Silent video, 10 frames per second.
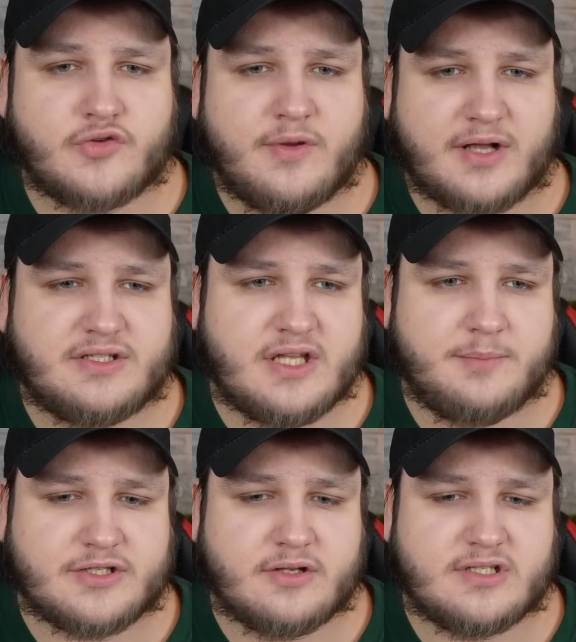je fais partie des
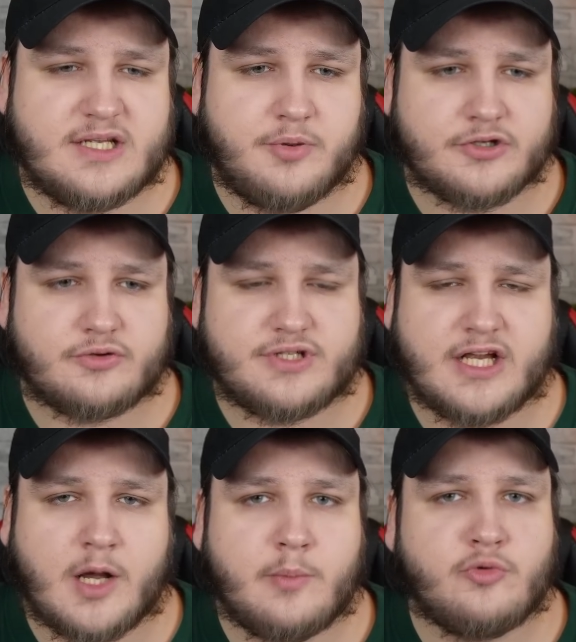personnes qui pensent que
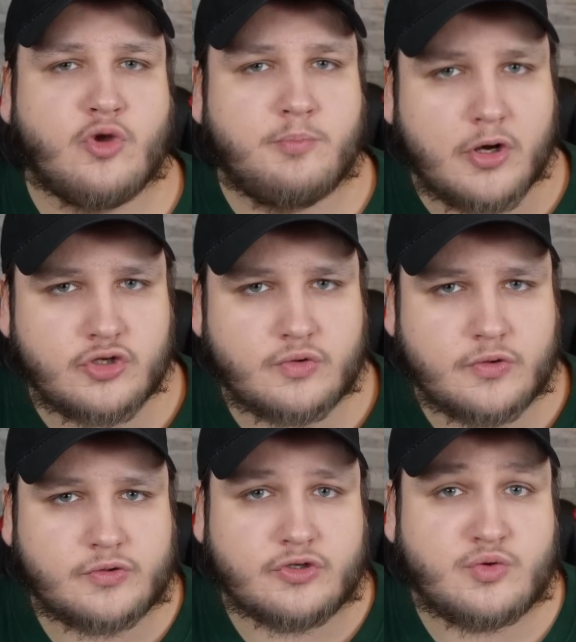c'est quand même une bonne
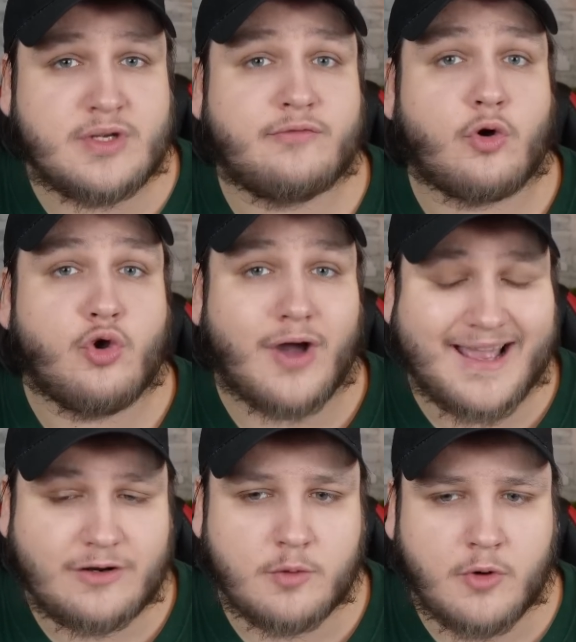chose de suivre le
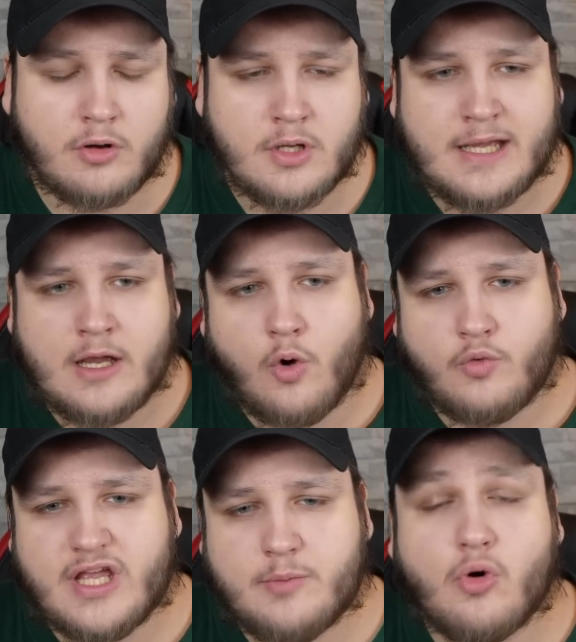règlement.
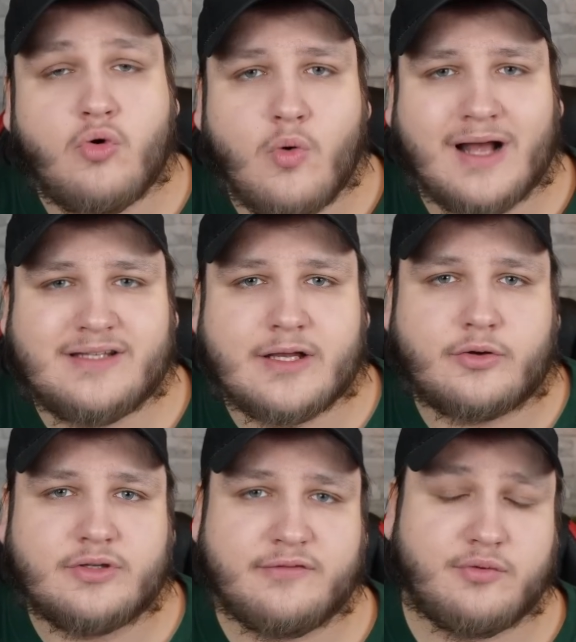On est beaucoup à dire
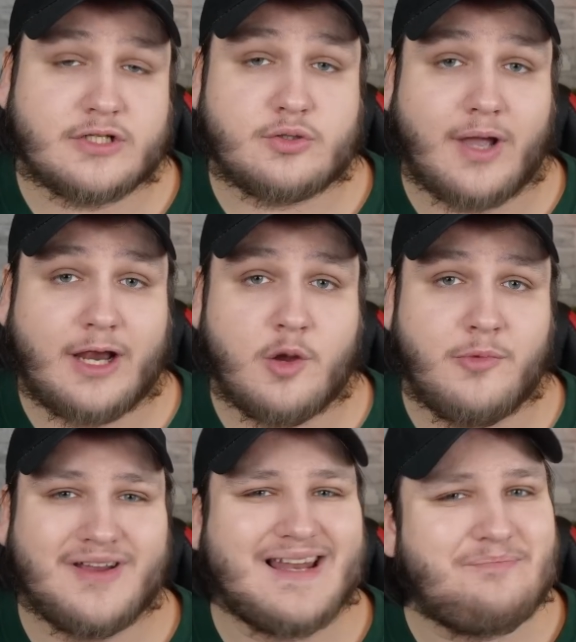que des fois ce
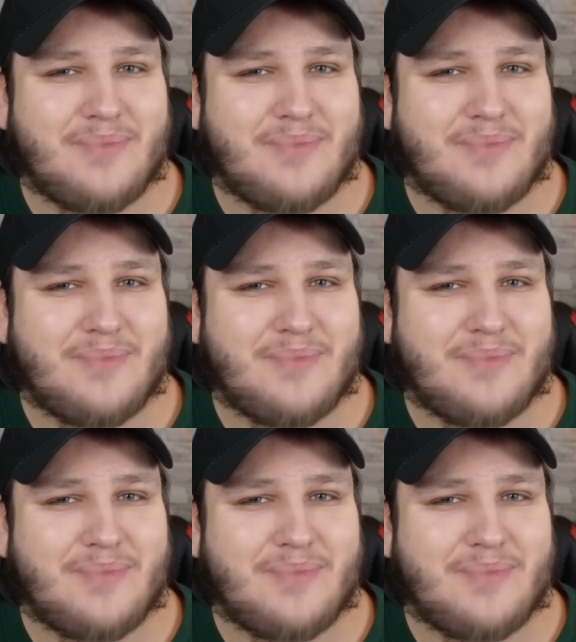règlement, il n'est